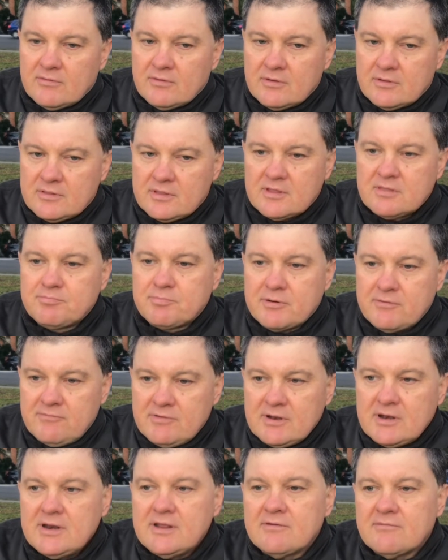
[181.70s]
Э, за
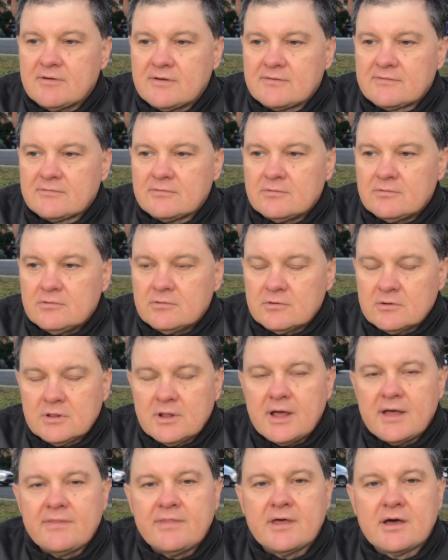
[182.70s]
справедливость. Ну
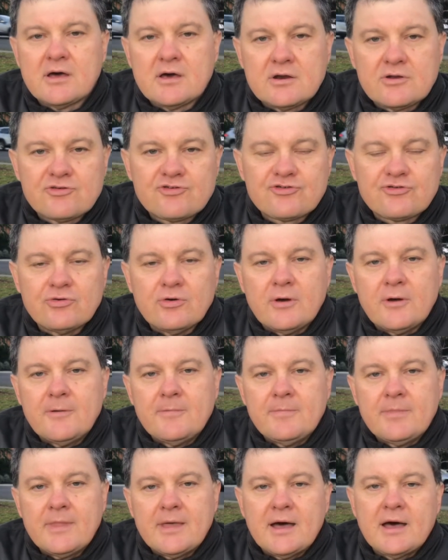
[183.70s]
ладно, хорошо.
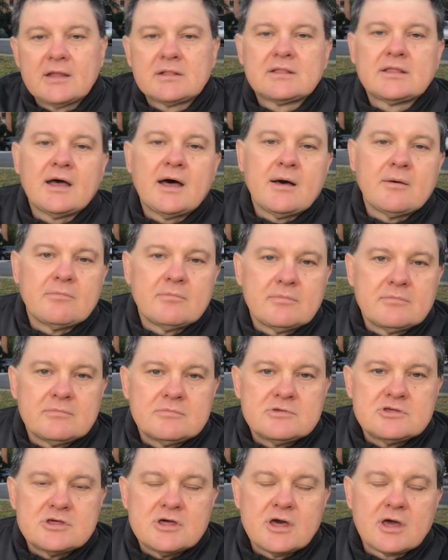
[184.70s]
А там
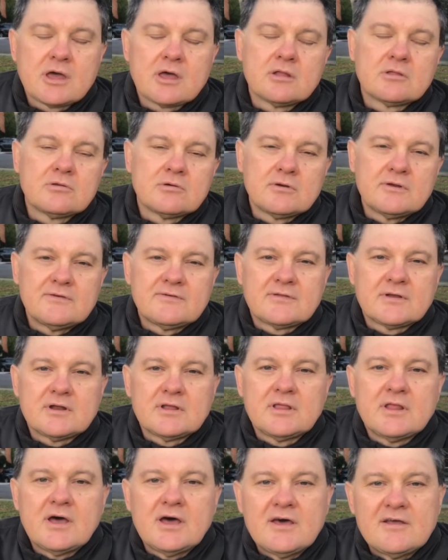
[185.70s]
человек, который
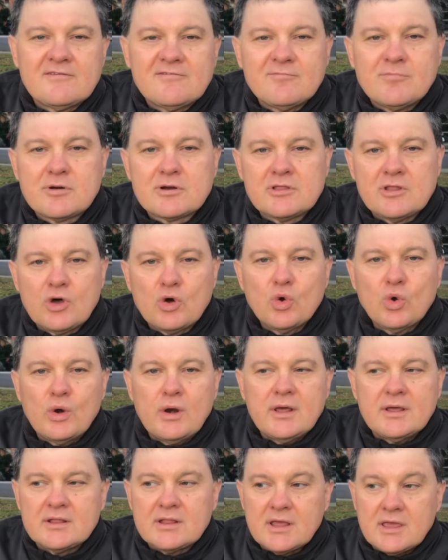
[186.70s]
страдает в
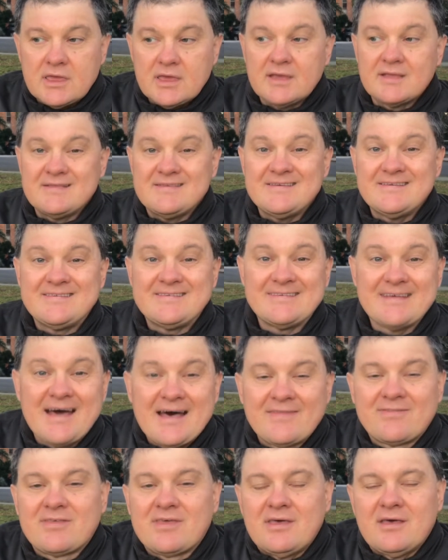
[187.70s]
Барнауле, и таких
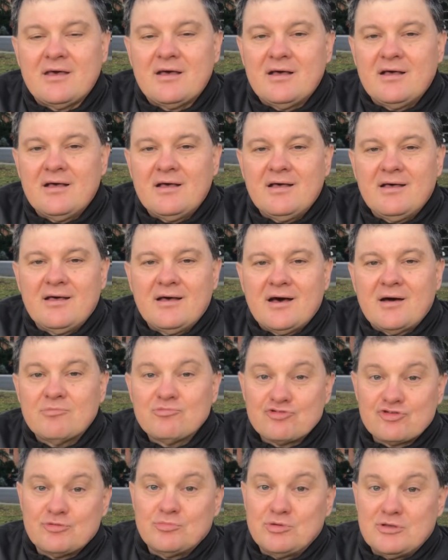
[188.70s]
десятки, а
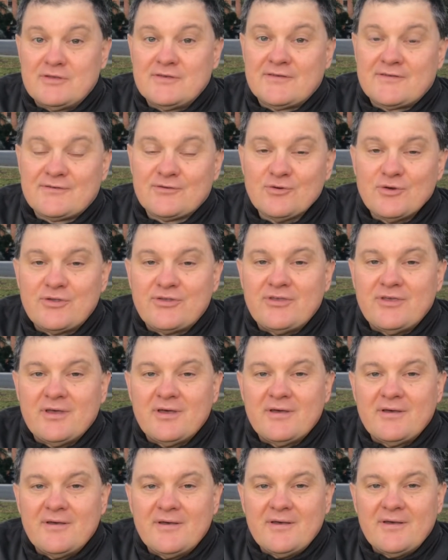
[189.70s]
может быть и сотни,
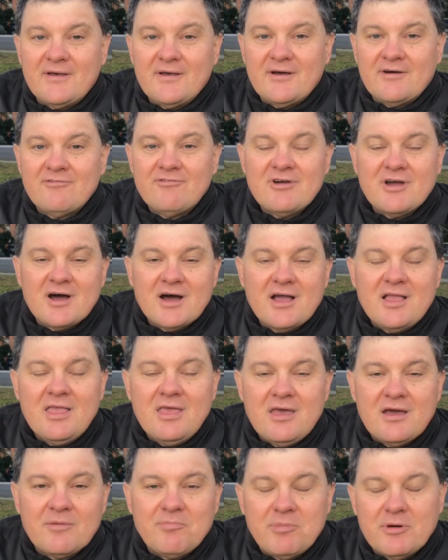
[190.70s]
вы о
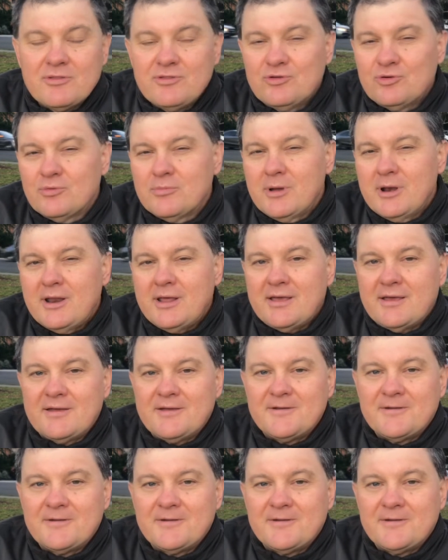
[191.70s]
них подумали?